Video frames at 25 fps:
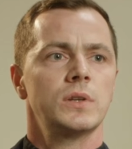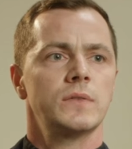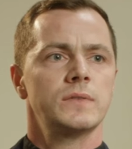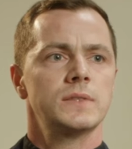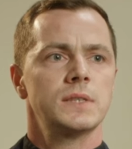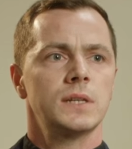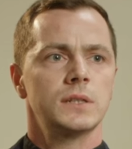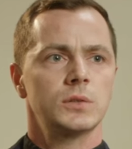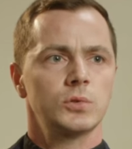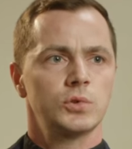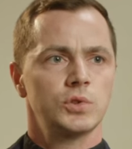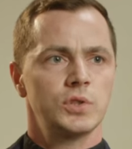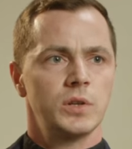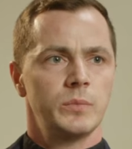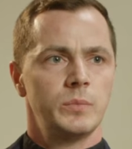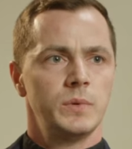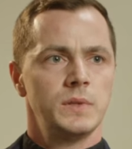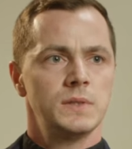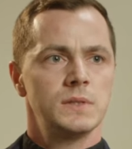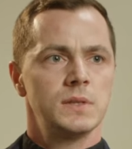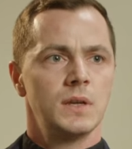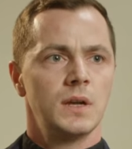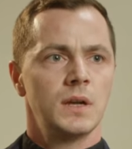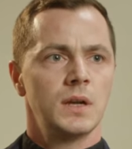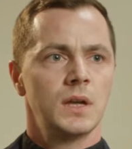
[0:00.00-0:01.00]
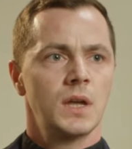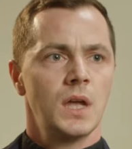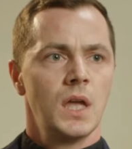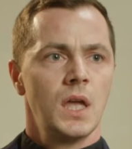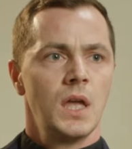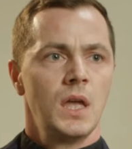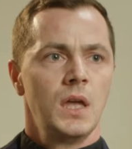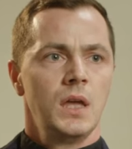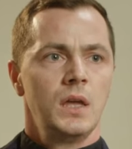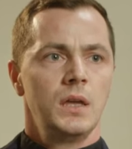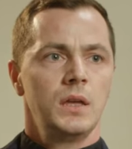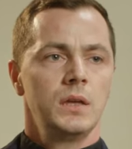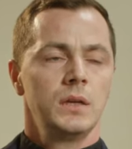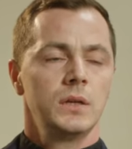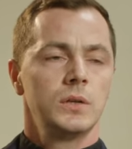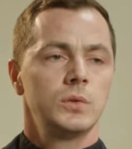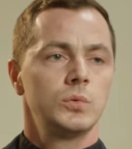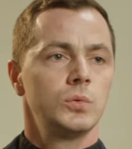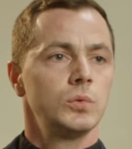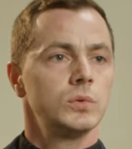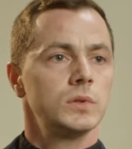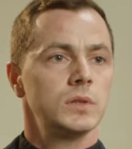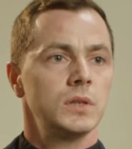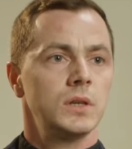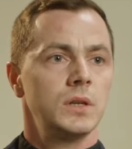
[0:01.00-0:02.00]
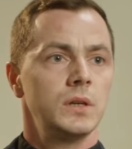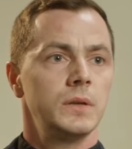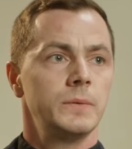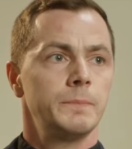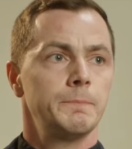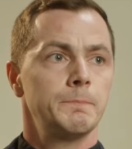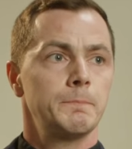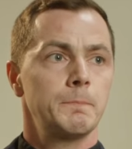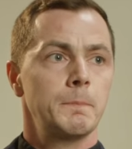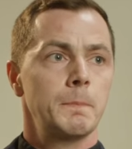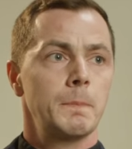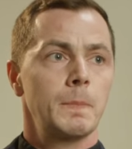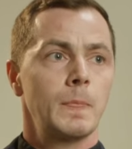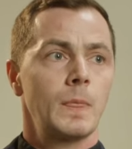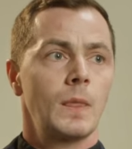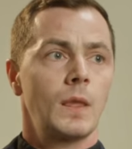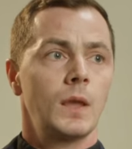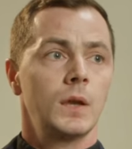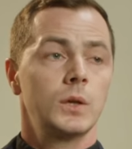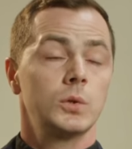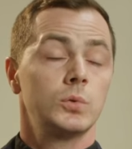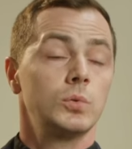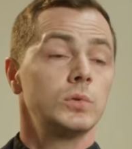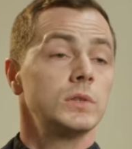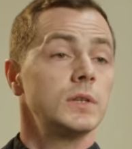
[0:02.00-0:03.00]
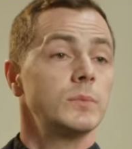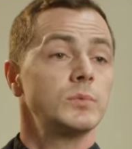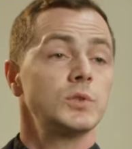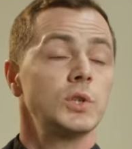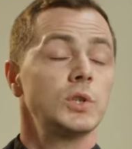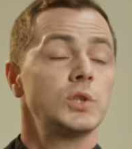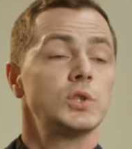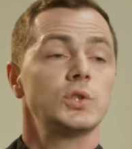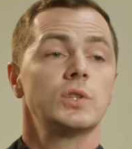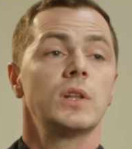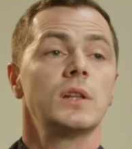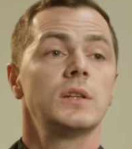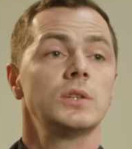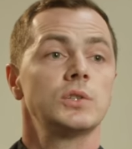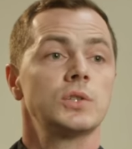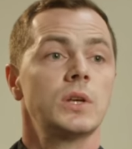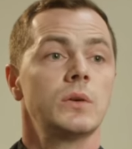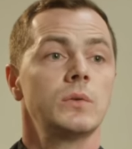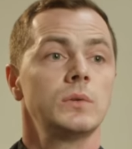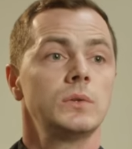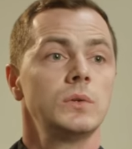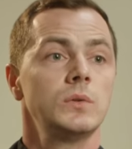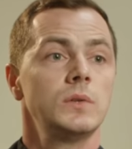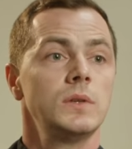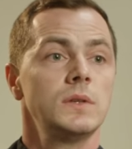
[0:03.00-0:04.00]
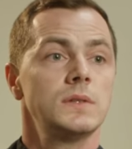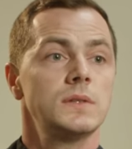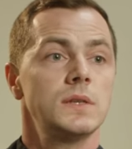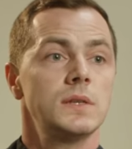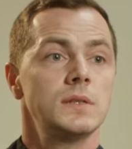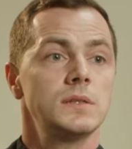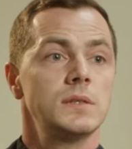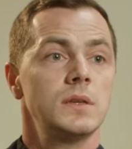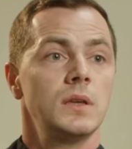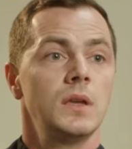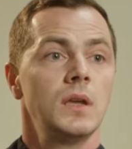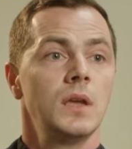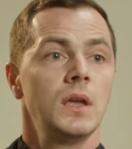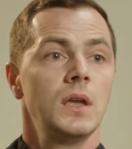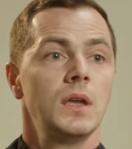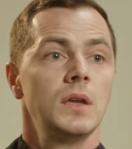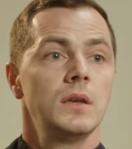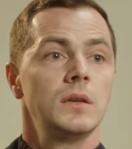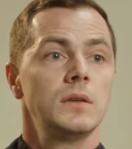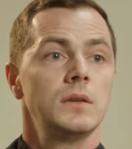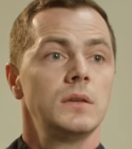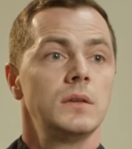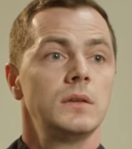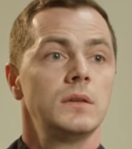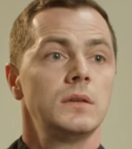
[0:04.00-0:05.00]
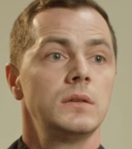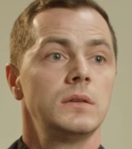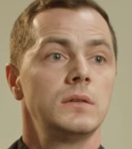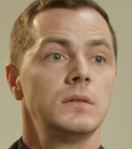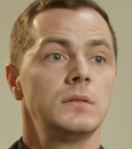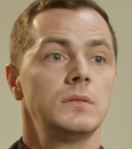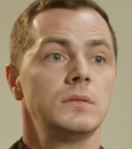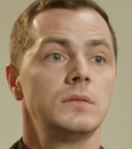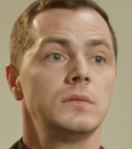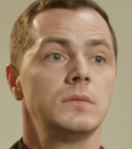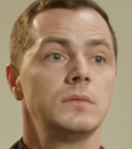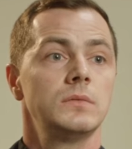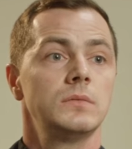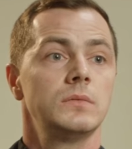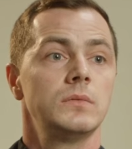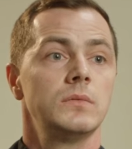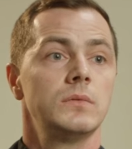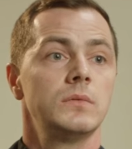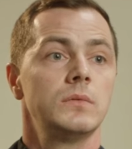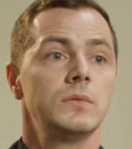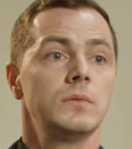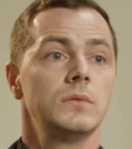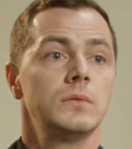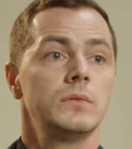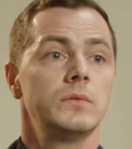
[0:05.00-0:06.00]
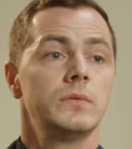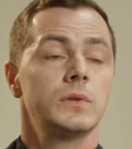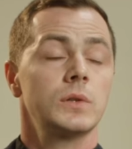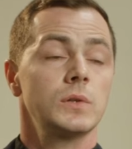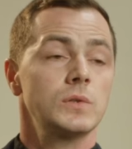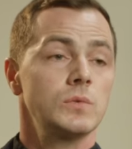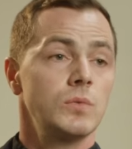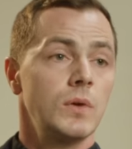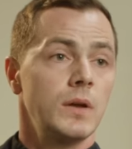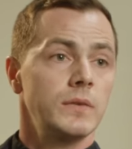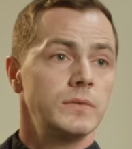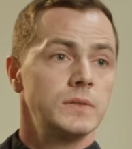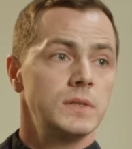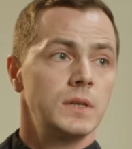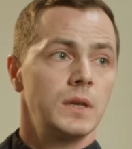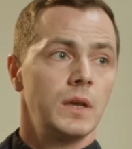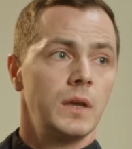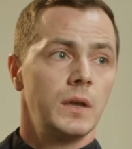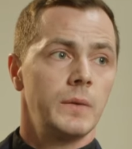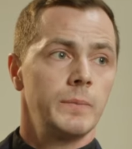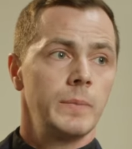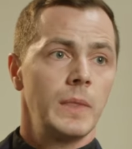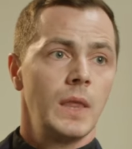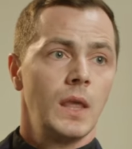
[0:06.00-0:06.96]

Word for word: w Starokrzepicach, który, mm, które przecież należały do diecezji Y, wrocławskiej.